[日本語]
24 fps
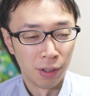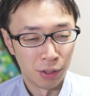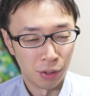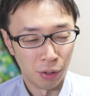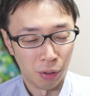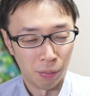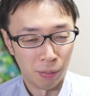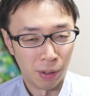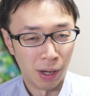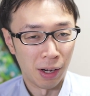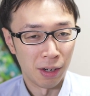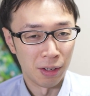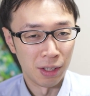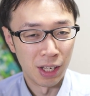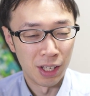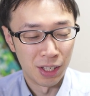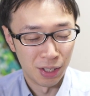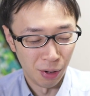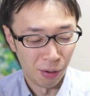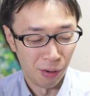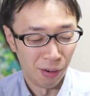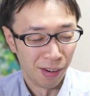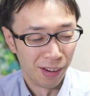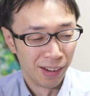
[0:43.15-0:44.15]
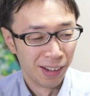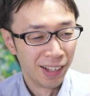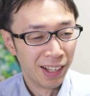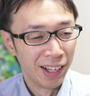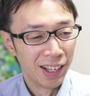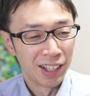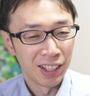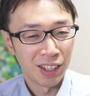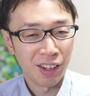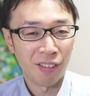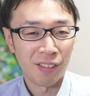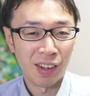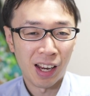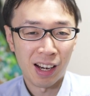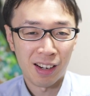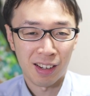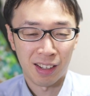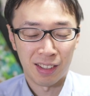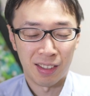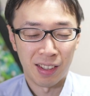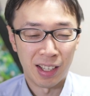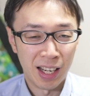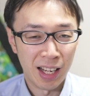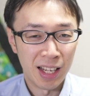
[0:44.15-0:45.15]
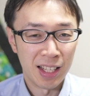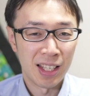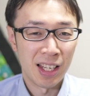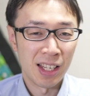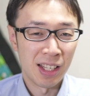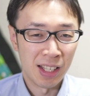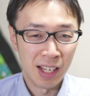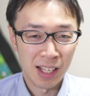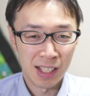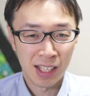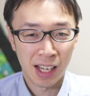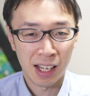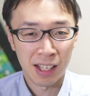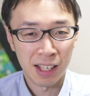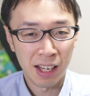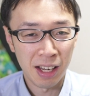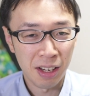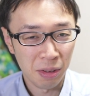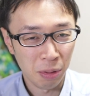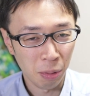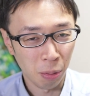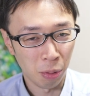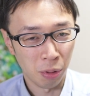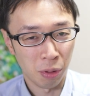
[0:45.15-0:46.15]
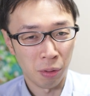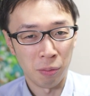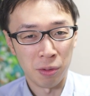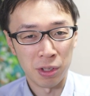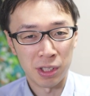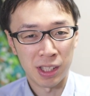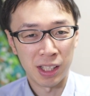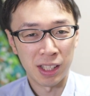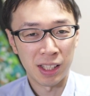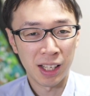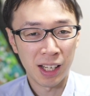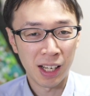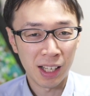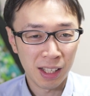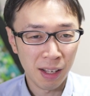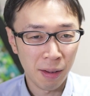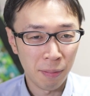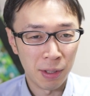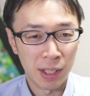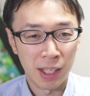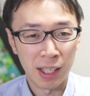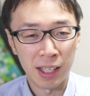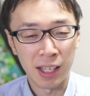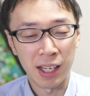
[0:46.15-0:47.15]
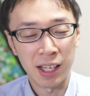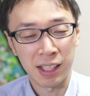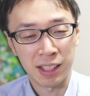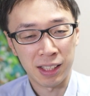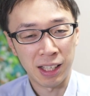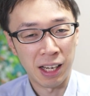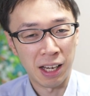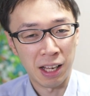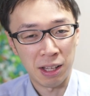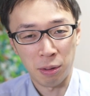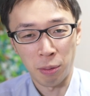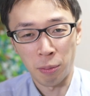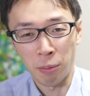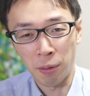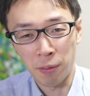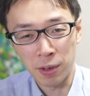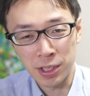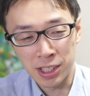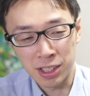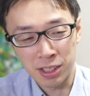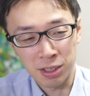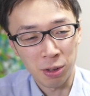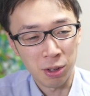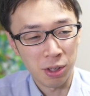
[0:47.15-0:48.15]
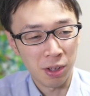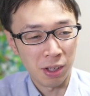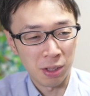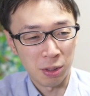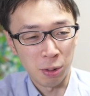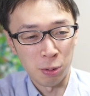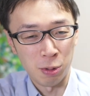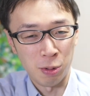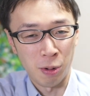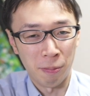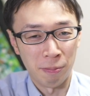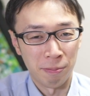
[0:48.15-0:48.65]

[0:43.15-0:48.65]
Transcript: 興味あるでしょう。興味ある方はね、ぜひね、チャンネル登録もしていただいて見ていただきたいなと思います。それではどうぞ。